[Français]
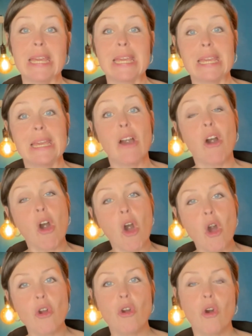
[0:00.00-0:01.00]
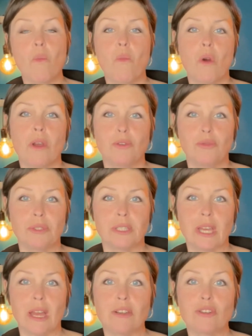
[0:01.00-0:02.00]
et encore moins une
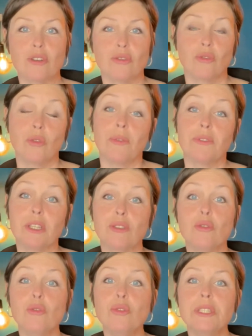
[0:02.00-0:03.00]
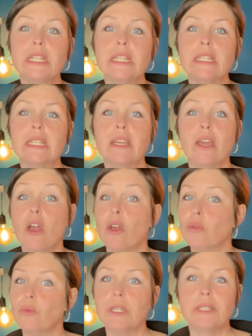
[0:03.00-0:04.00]
cage ne doivent être utilisés
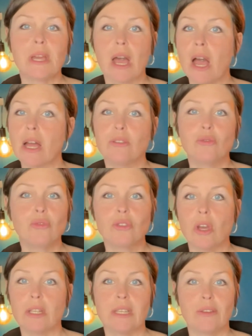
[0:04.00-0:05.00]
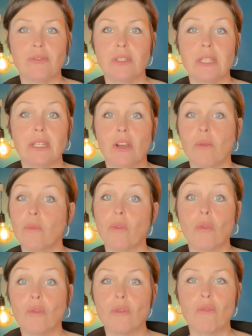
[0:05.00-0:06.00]
8 à 12 heures d'affilée comme
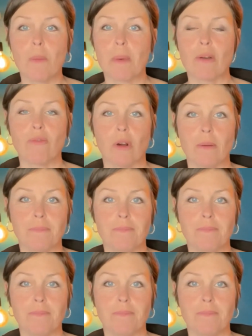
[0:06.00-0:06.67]
on le voit parfois.